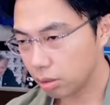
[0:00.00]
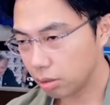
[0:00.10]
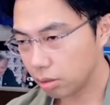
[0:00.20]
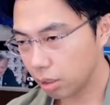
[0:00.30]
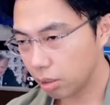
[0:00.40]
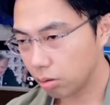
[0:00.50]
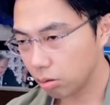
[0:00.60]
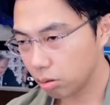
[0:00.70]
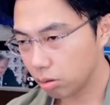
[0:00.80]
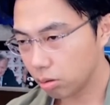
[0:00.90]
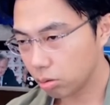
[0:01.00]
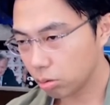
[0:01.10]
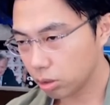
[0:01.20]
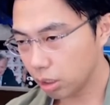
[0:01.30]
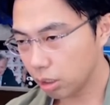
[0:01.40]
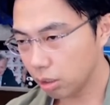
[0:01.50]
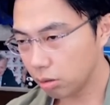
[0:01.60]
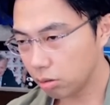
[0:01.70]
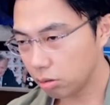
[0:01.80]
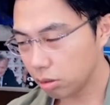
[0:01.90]
ね、この
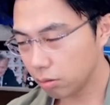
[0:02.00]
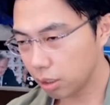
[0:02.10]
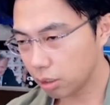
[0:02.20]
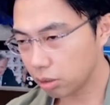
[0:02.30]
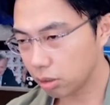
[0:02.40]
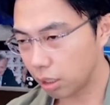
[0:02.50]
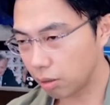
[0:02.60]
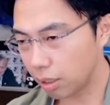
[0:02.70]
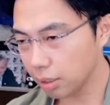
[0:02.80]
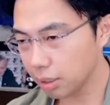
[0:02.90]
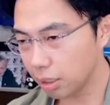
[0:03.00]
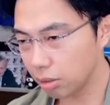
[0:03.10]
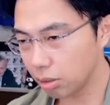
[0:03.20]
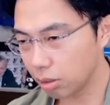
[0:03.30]
チャンネルで分かりやすく言うと、アーセナルでいう